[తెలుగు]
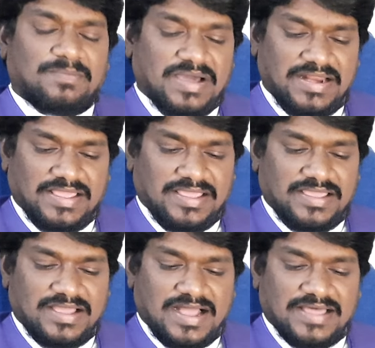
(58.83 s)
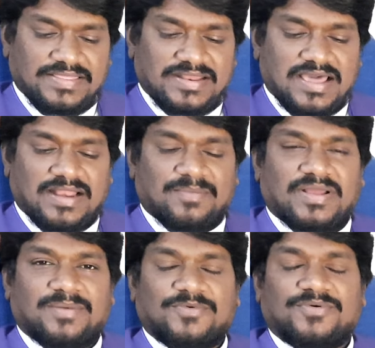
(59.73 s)
మరి ఆది నాన్న
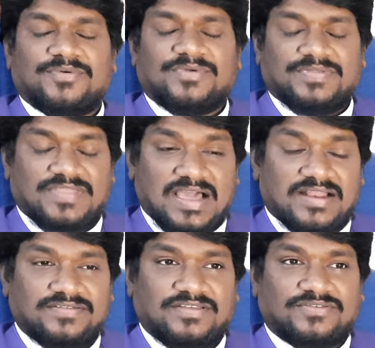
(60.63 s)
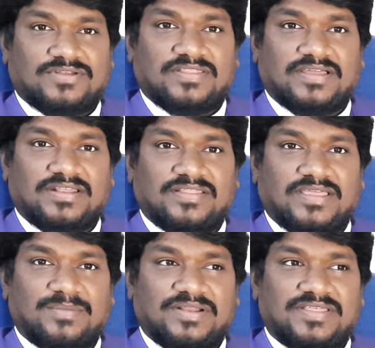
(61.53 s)
మనము ధ్యానం చేసుకునదగినది
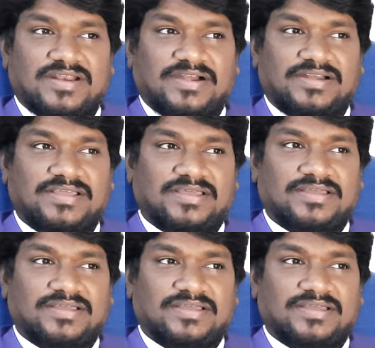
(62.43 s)
ఏమిటిది అని అంటే